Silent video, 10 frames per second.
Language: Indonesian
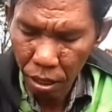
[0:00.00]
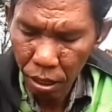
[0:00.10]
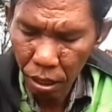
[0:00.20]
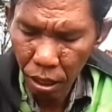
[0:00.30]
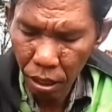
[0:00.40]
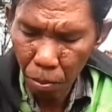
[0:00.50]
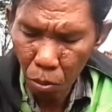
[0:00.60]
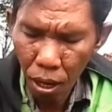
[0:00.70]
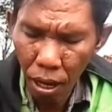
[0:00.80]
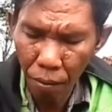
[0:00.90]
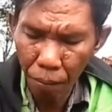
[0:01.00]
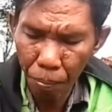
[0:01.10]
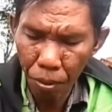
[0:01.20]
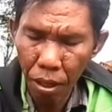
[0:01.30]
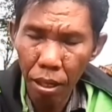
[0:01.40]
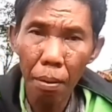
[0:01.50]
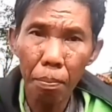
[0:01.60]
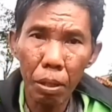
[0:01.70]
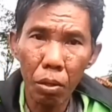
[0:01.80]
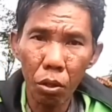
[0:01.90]
Di sini kita buka
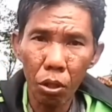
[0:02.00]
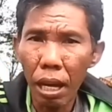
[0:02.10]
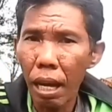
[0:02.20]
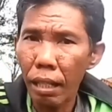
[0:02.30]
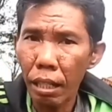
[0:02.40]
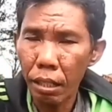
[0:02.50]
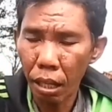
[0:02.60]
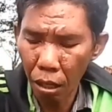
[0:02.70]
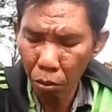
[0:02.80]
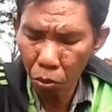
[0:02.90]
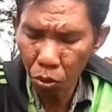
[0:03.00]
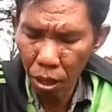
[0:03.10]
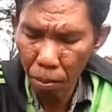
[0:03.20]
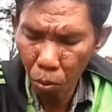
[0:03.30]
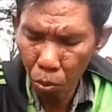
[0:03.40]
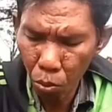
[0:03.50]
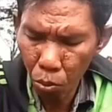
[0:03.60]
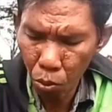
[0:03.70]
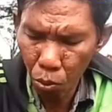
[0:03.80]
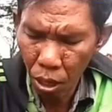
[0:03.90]
yang penontonnya hanya
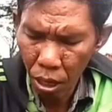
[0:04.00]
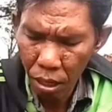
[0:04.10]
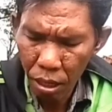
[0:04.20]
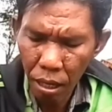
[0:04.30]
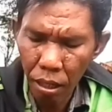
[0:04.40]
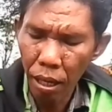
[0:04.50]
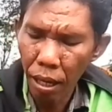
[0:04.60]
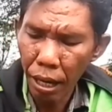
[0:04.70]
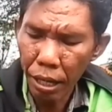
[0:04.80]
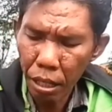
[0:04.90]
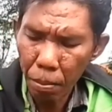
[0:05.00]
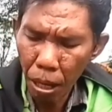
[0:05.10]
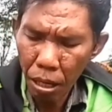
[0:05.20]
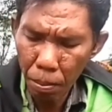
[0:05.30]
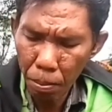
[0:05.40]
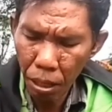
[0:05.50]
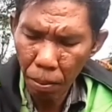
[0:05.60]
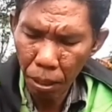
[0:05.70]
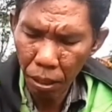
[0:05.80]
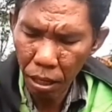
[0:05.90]
167 dan estimasi
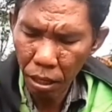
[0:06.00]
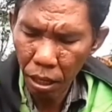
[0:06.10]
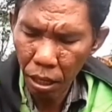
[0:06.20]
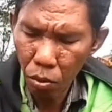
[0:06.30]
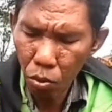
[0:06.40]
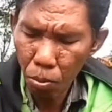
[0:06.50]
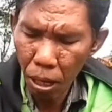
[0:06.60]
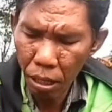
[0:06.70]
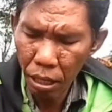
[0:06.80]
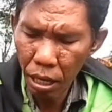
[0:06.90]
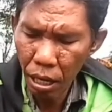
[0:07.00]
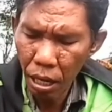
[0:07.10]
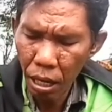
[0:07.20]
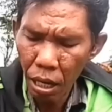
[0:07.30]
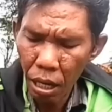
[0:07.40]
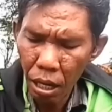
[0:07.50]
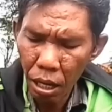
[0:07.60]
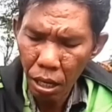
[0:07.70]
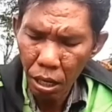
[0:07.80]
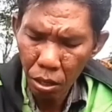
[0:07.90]
pendapatannya itu masih
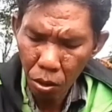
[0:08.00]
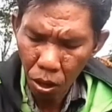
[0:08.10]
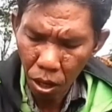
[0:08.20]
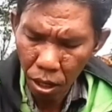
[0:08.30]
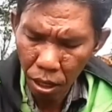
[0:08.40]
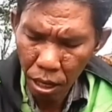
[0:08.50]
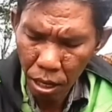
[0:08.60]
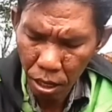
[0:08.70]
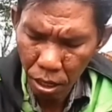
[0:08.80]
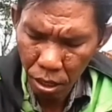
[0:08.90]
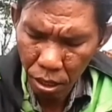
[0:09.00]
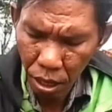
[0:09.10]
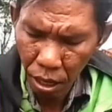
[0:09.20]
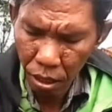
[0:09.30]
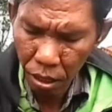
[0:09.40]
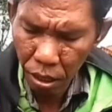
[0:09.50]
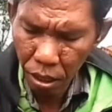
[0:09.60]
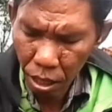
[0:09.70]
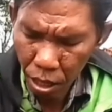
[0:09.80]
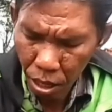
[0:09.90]
nol ya. Nah, di
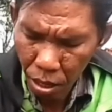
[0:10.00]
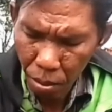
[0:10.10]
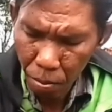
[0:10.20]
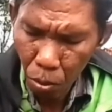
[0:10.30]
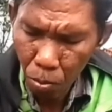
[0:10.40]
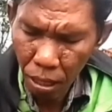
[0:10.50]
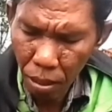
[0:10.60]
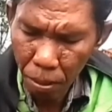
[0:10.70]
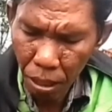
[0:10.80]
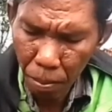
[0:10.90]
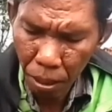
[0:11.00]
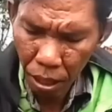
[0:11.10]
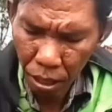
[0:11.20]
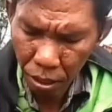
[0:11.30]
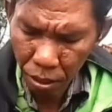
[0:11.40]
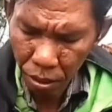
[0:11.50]
sini belum ada pendapatan.